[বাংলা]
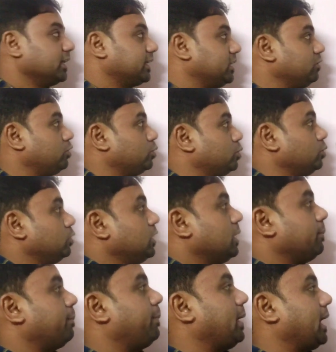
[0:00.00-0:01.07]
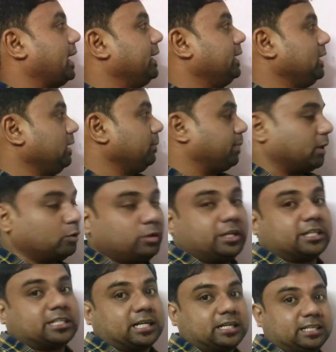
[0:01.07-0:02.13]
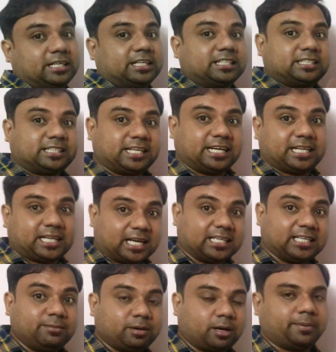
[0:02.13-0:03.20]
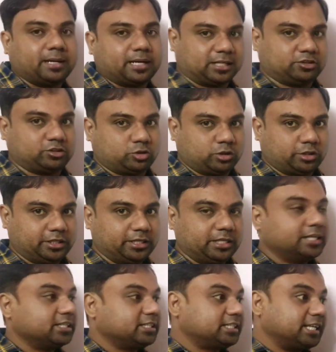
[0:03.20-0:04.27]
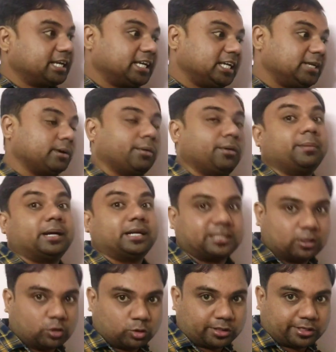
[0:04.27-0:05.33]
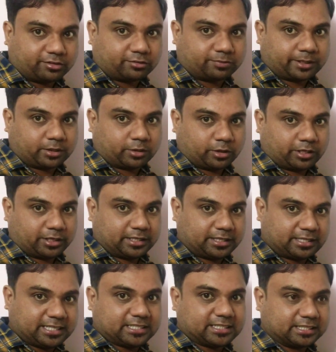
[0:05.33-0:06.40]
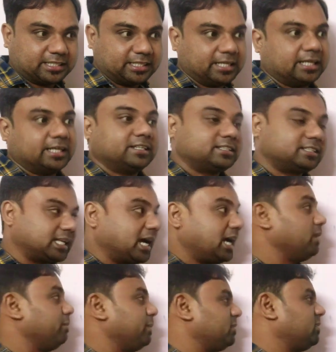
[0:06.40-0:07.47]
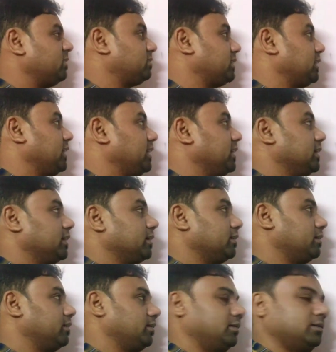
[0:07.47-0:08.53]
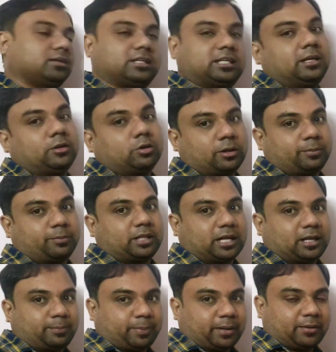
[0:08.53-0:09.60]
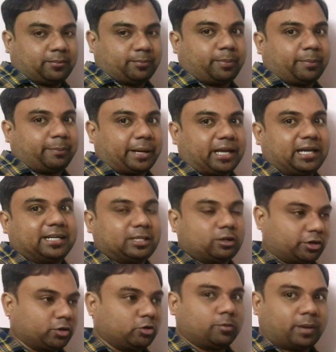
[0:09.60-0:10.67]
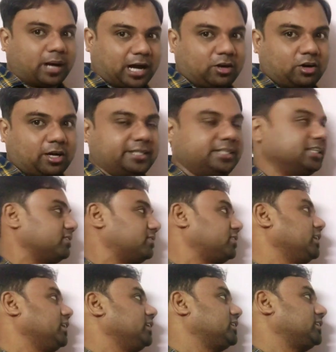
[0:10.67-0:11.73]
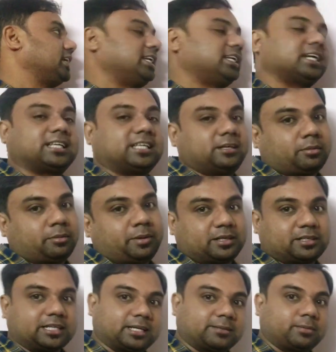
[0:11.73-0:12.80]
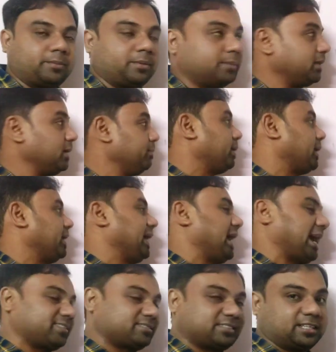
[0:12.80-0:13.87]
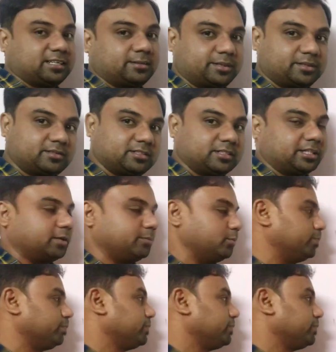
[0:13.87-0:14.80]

কিন্তু পাইল ফাউন্ডেশন সেটা কিভাবে কাজ করে সে কিভাবে মাটিতে লোড ট্রান্সফার করে ঠিক আছে তার বেসিসে কি করে তার পাইলের কি অনেকগুলো ভাগ হয় ইয়েস সেইটা কিভাবে সেটা ভাবে আমরা এই বাই অ্যাকশনের বেসিসে দেখব